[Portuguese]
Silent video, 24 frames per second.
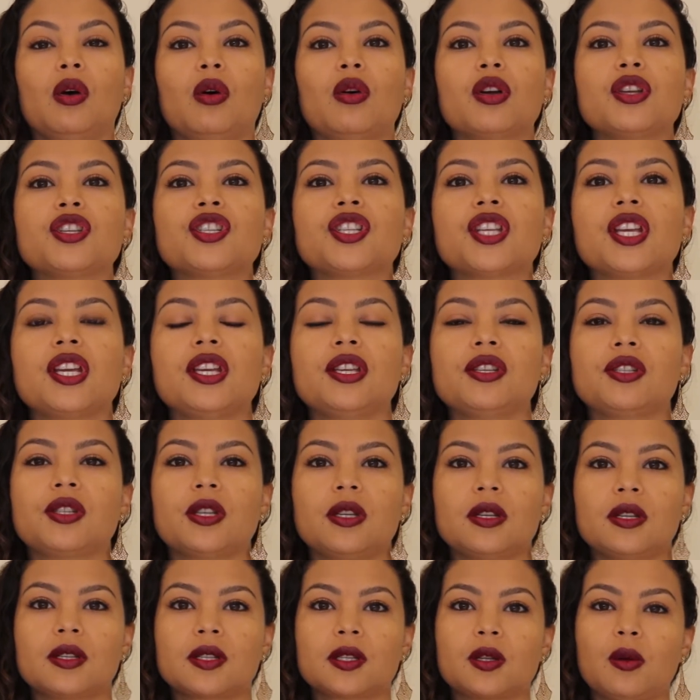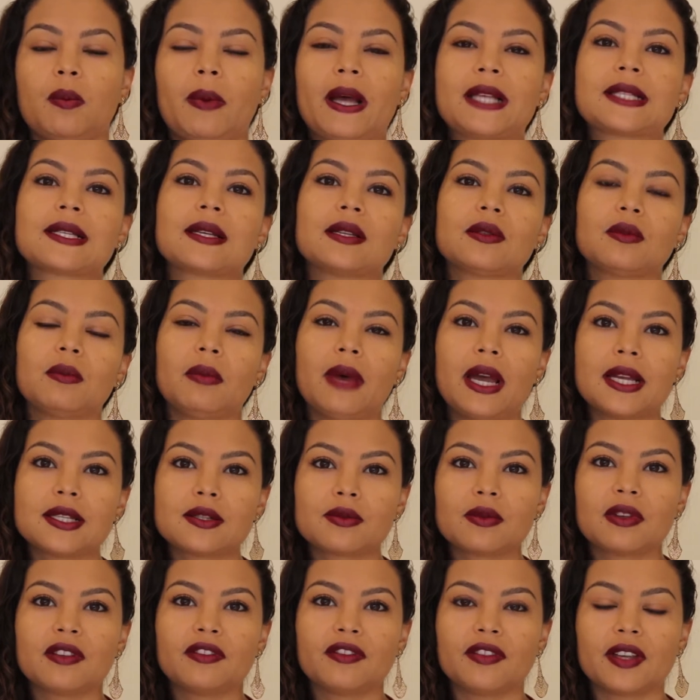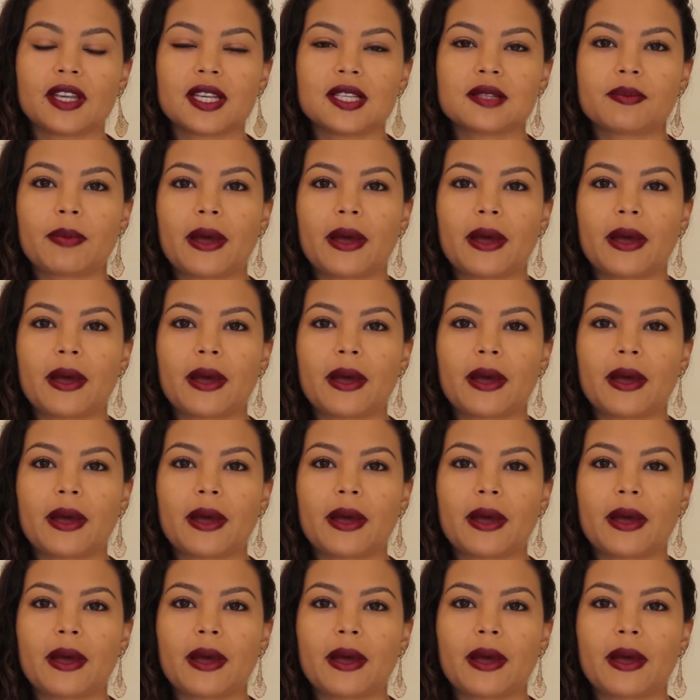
Oi, gente, estou passando mais uma vez